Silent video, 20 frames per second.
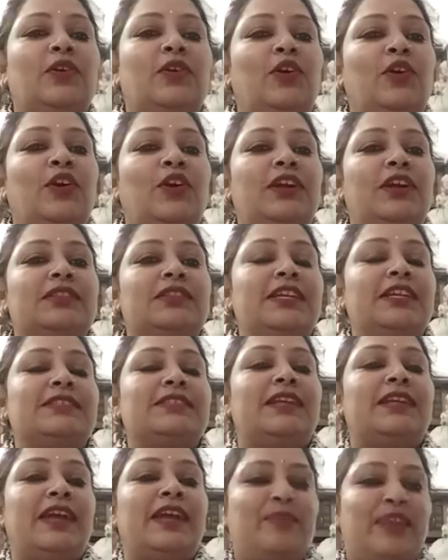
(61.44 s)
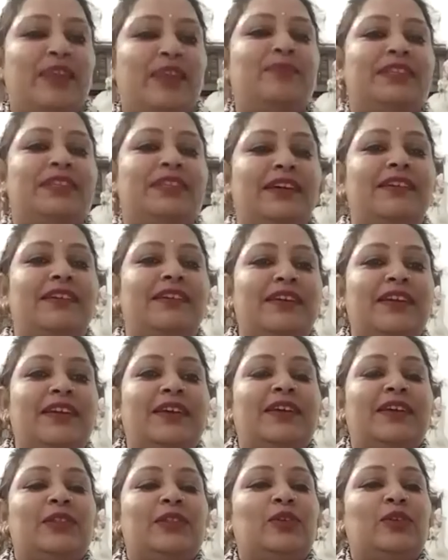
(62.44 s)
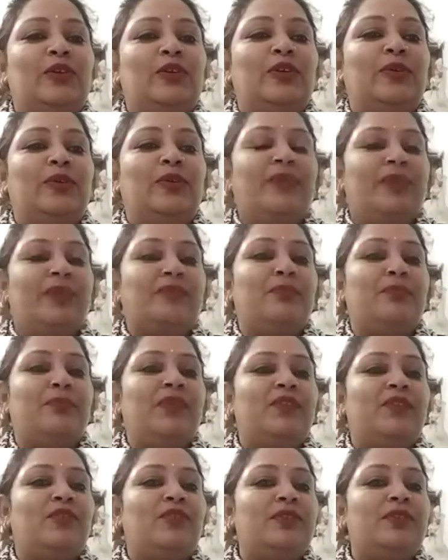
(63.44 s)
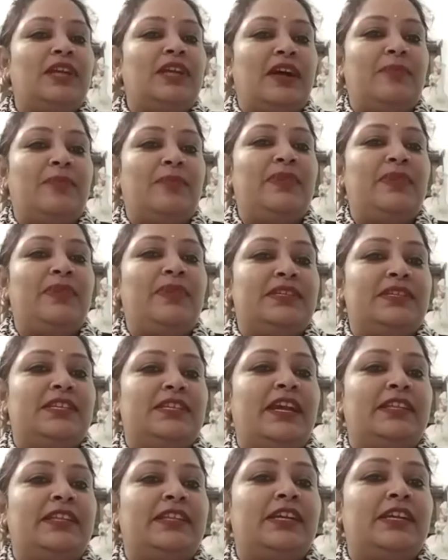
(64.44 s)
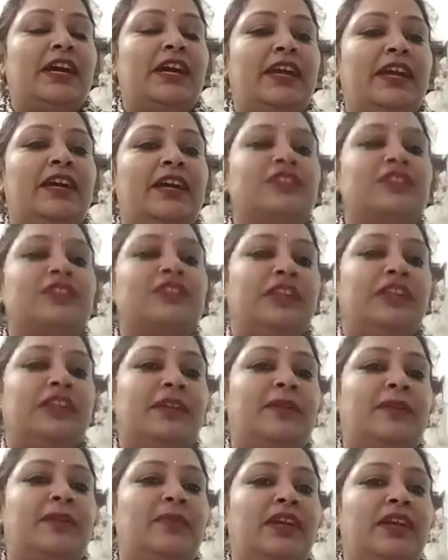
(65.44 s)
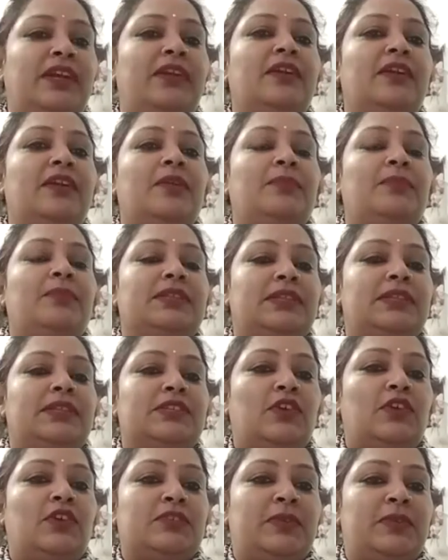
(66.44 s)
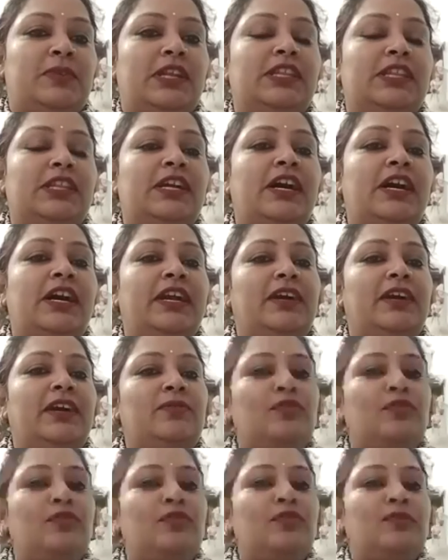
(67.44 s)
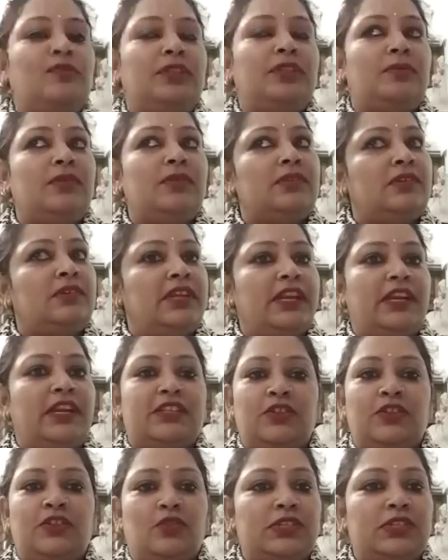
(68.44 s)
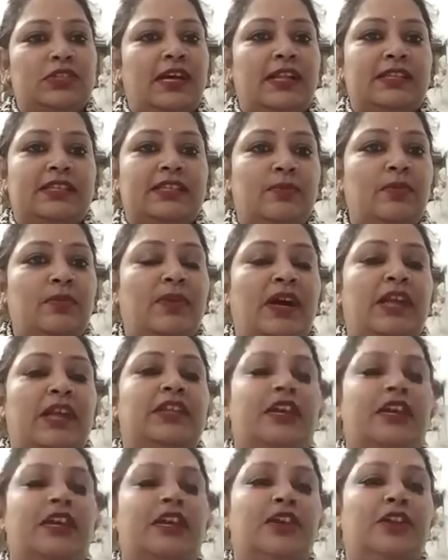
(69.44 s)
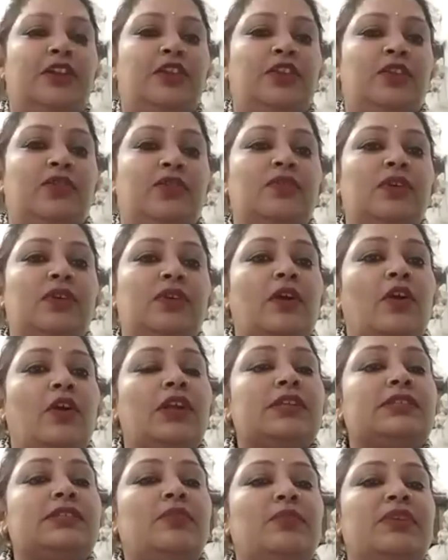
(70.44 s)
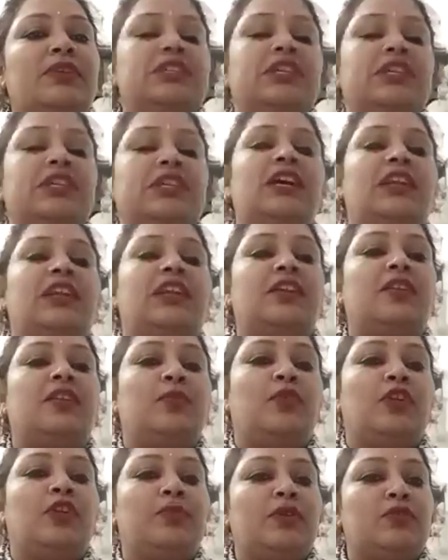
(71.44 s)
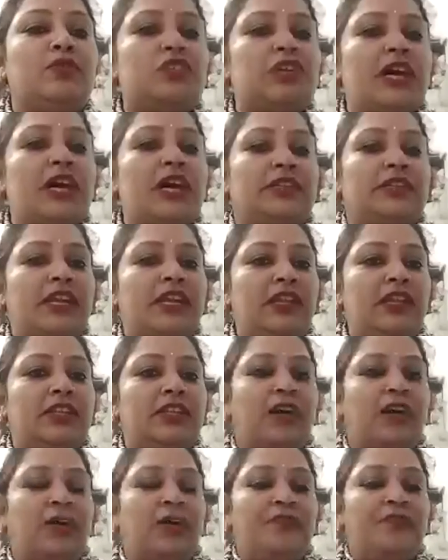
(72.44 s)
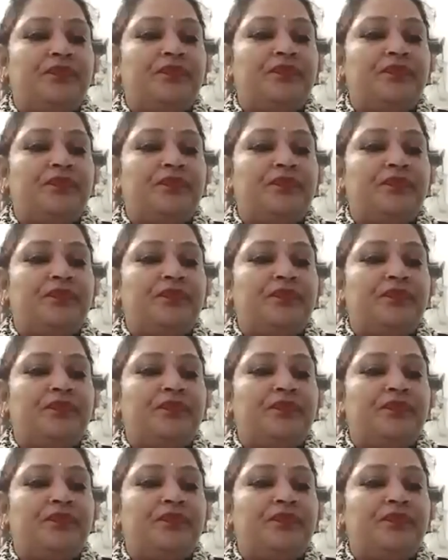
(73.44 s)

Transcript: और तीसरा है मेरी मदर तो मेरे मम्मी को यहाँ पीजीआई दिखाया चंडीगढ़ में बत्तीस हॉस्पिटल दिखाया वो मतलब डेढ़ से दो साल से बीमार थे कंटिन्यू और समझ ही नहीं आ रहा था रिपोर्ट में कुछ आता ही नहीं था